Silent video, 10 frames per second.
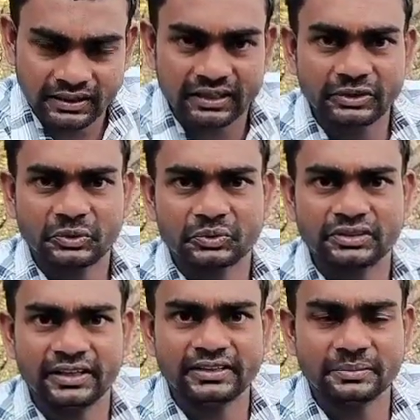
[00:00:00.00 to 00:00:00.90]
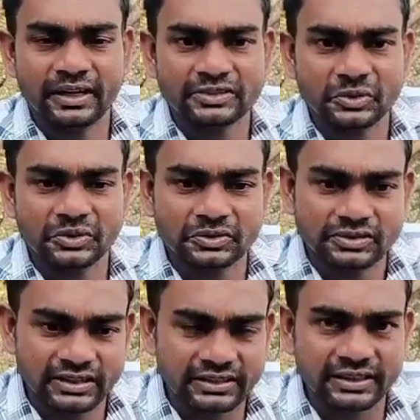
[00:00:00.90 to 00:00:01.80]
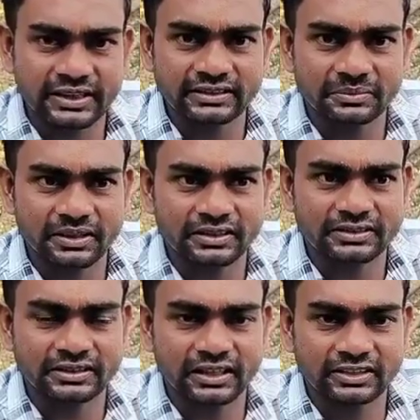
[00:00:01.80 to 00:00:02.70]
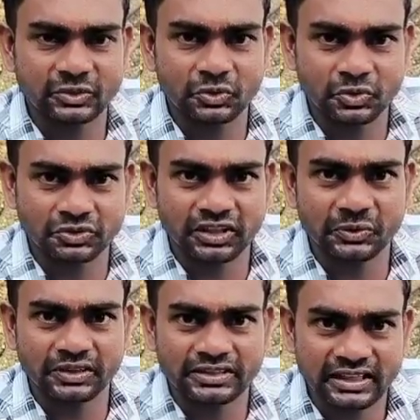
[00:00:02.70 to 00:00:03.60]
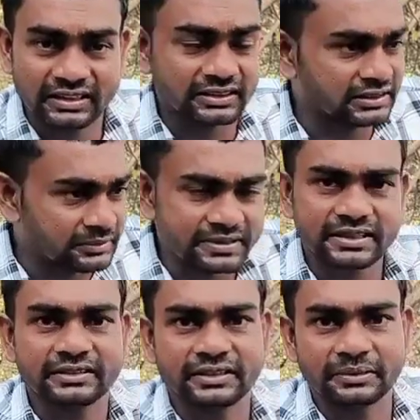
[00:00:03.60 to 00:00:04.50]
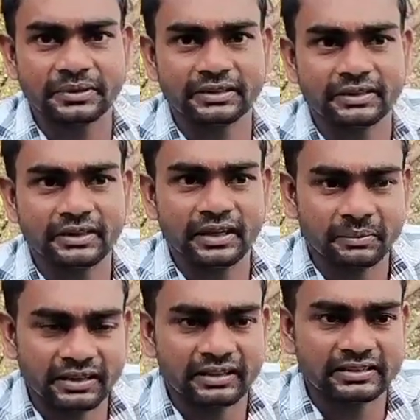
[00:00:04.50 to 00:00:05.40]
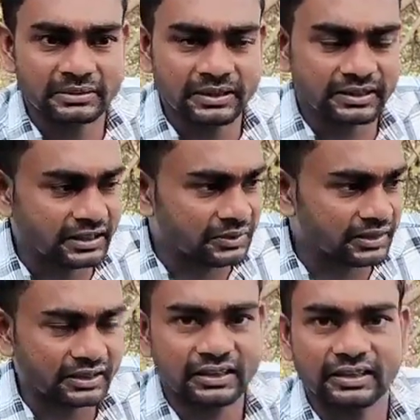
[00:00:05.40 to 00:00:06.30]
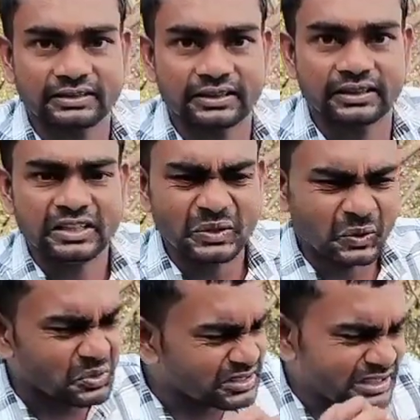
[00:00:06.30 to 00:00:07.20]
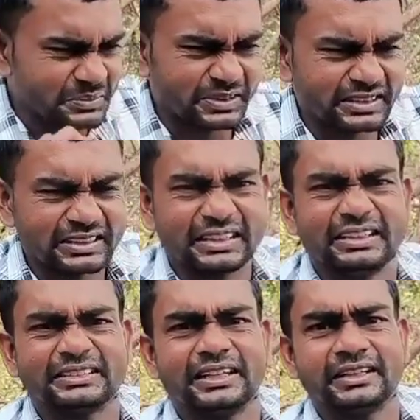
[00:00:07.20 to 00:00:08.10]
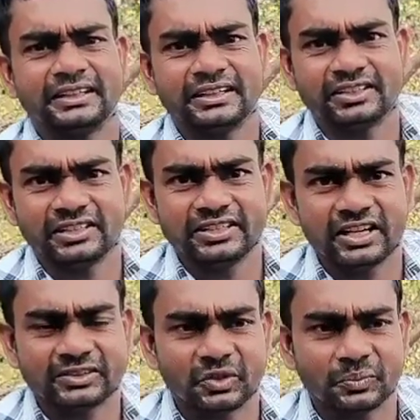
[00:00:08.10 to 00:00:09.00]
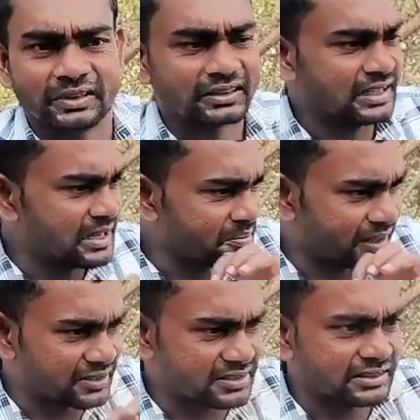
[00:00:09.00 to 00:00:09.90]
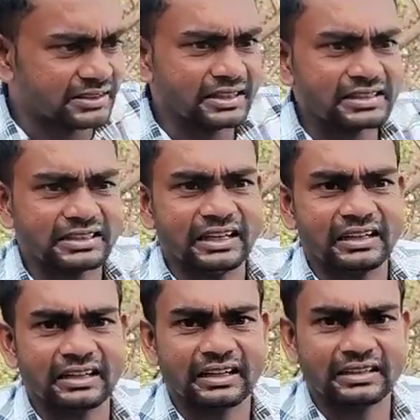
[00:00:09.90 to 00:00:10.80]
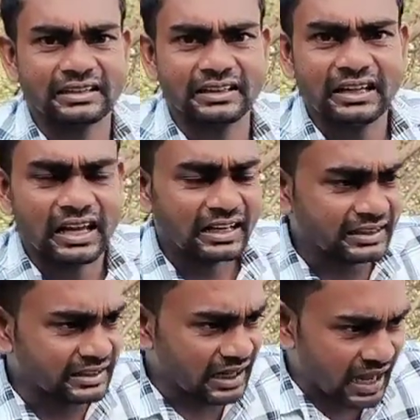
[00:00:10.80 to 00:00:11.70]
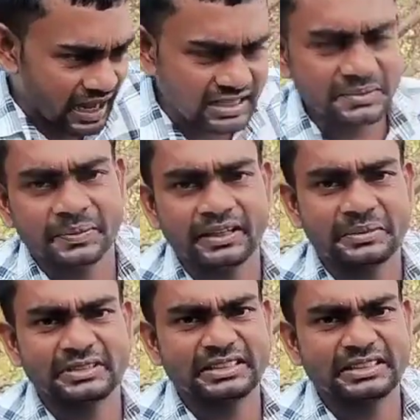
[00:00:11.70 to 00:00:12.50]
तारीख को तेईस मार्च को शहीद आजम भगत सिंह राजगुरु सुखदेव की शहादत दिवस के दिन भी विधानसभा घेराव रखा गया था उस दिन भी अनगिनत लाठियां चली छात्रों पर फर्जी केस किया गया लेकिन आज फिर अब